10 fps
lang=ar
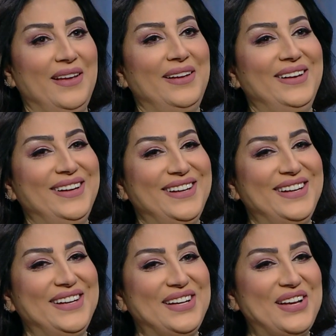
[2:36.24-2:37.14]

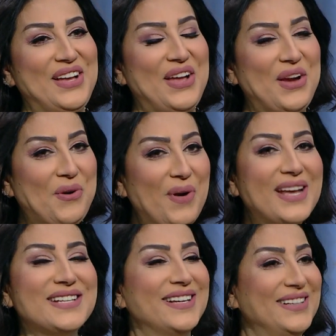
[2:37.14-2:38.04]
آه
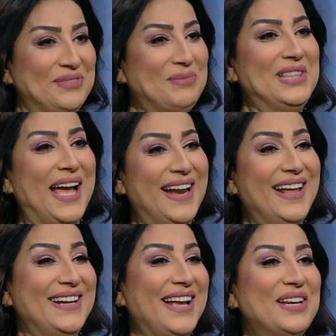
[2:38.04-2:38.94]
كويسه بنت
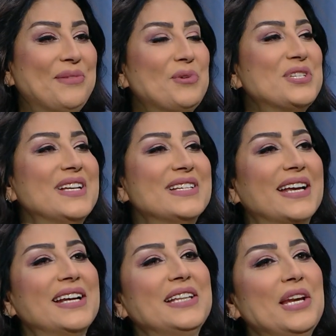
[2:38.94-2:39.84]
حلال يعني بص انا
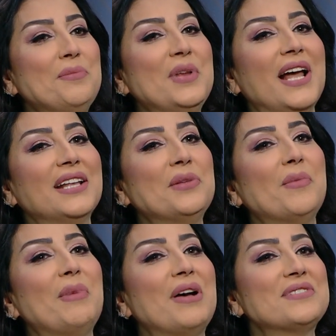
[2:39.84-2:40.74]
ذاكرت لابني لحد
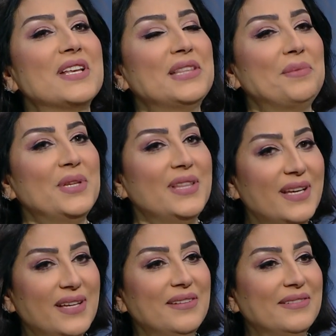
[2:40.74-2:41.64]
ما بقى في سته
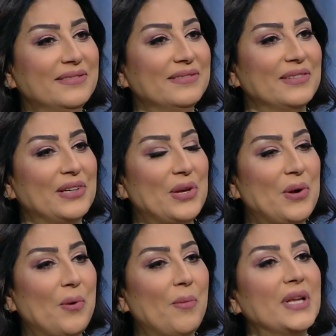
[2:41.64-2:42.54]
ابتدائي
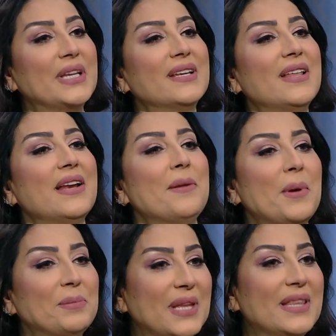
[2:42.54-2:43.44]
وبعد كده
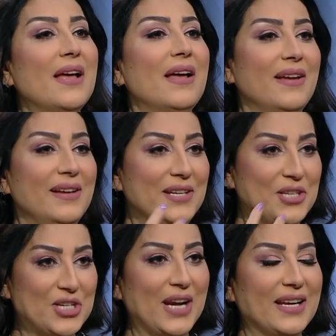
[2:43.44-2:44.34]
لما ابتدى
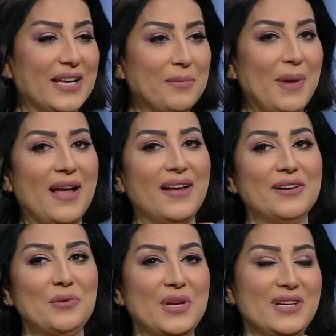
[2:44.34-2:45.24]
يتشكل بقى
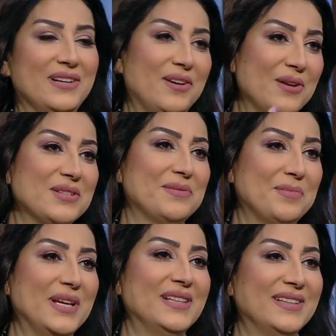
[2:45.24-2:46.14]
انه يعني خلاص
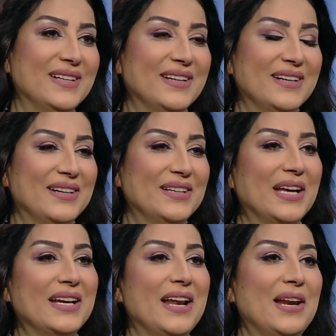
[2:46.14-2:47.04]
بقيت آه،
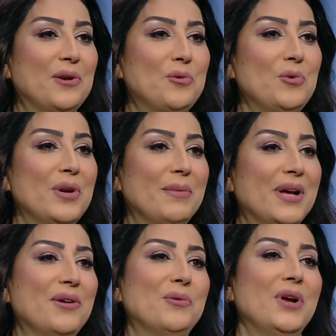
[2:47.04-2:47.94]
داخل على رجوله
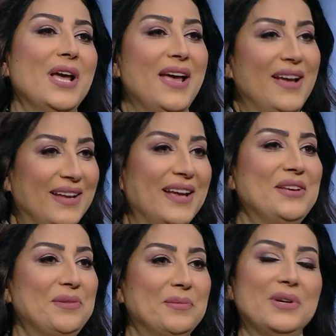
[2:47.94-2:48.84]
بقى و
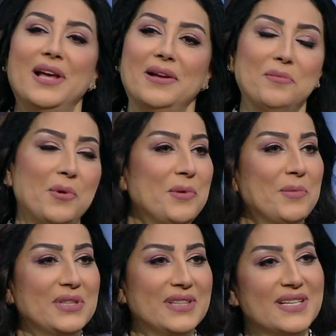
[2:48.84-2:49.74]
يعني لا مامي
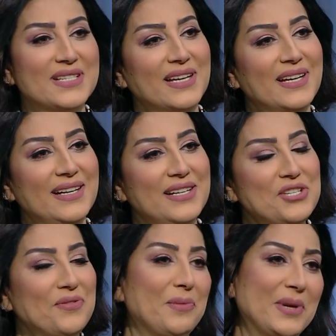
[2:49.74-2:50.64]
ما
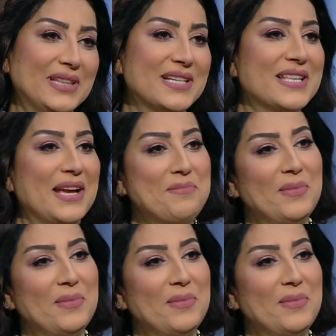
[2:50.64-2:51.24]
تذاكرليش فبقيت استعين